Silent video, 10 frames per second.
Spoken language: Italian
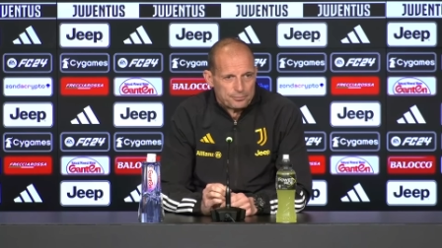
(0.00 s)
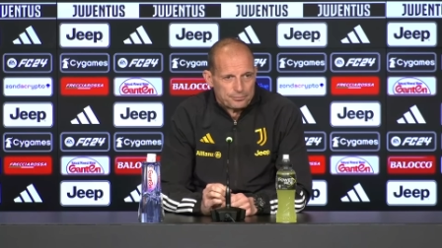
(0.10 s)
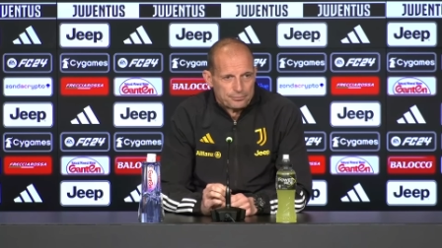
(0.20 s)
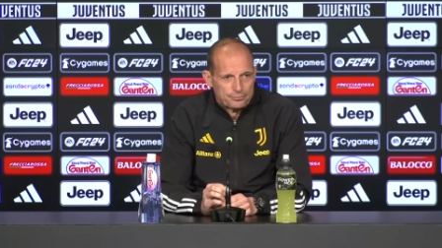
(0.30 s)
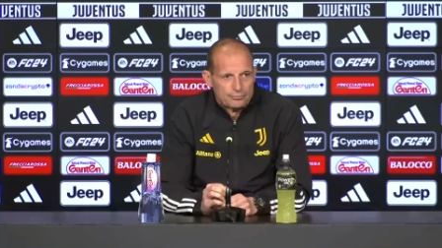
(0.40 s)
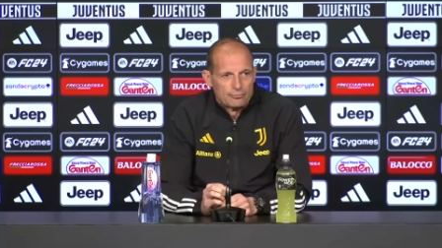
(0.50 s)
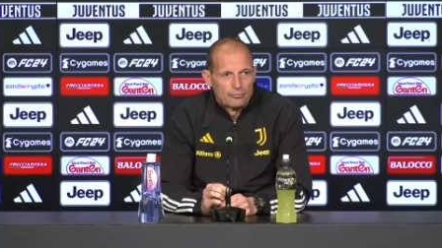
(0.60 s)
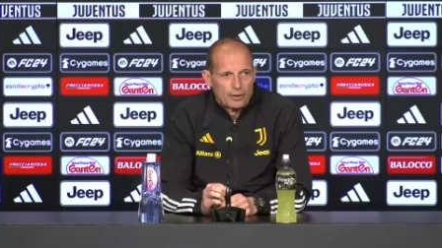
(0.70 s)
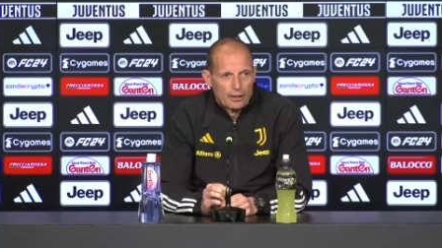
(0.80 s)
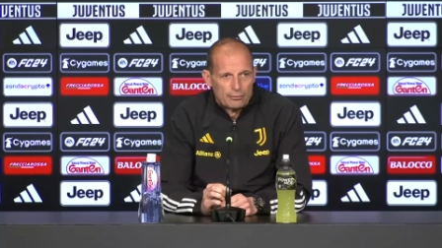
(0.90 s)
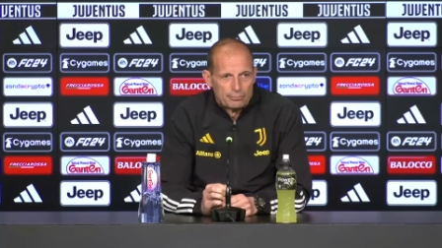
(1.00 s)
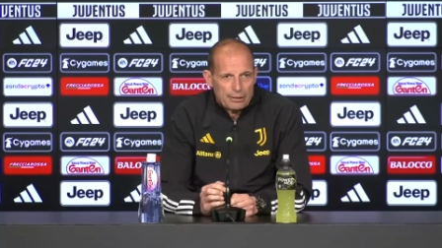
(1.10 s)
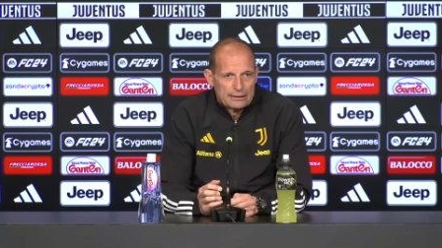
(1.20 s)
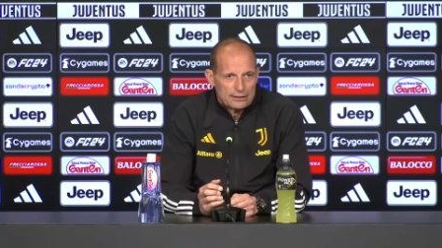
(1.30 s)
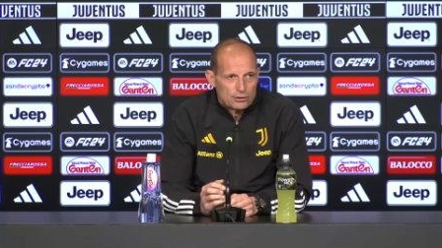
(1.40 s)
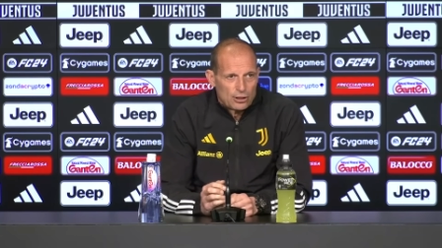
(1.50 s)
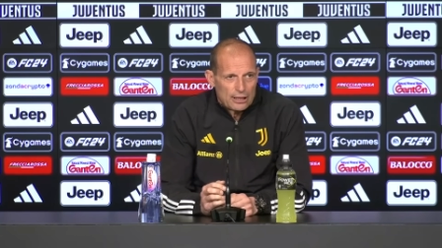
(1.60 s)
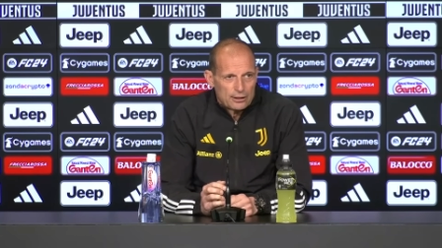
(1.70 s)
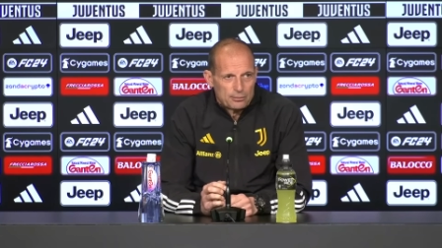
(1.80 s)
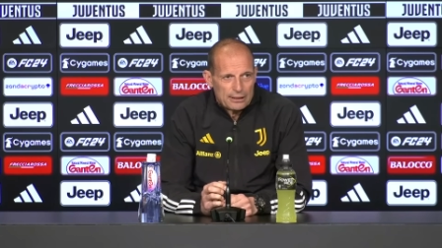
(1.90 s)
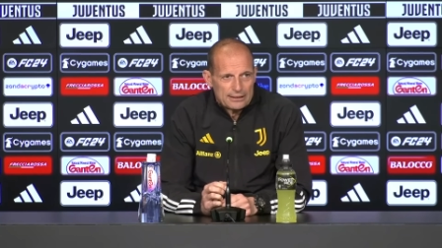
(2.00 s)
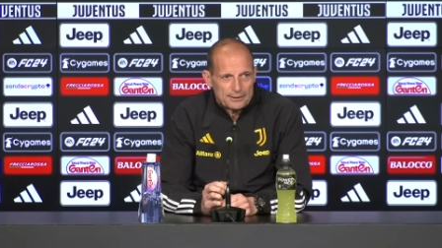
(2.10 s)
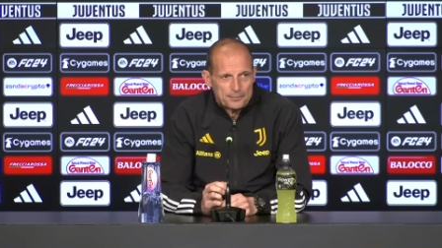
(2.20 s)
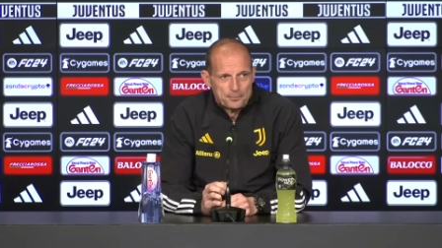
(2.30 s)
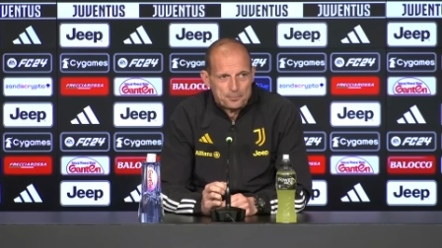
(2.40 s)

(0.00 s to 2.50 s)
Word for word: Parte titolare, Parte titolare domani, sì.